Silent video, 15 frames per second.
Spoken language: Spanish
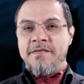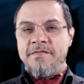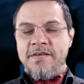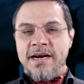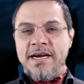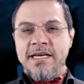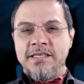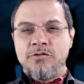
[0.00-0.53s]

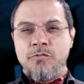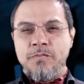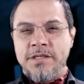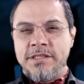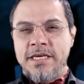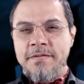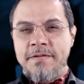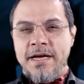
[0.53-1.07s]
Vargas
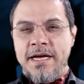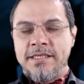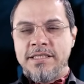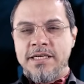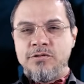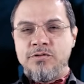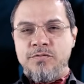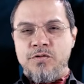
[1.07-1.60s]
comenzaba a
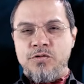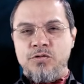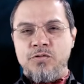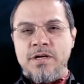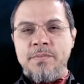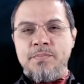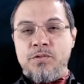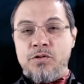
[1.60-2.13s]
hacer su
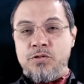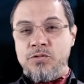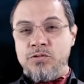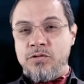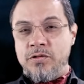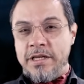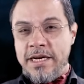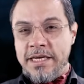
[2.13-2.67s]
fortuna
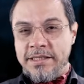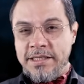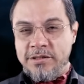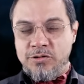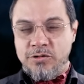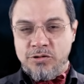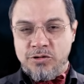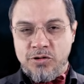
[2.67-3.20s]
producto de las
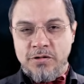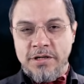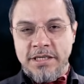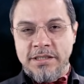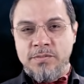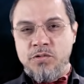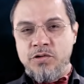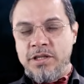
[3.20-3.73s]

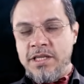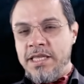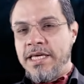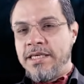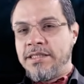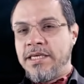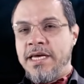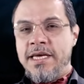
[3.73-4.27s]
extorsiones,
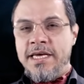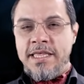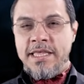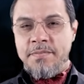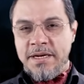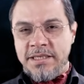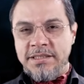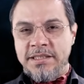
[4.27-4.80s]
mordidas y
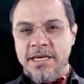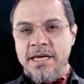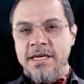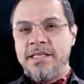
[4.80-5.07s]
demás,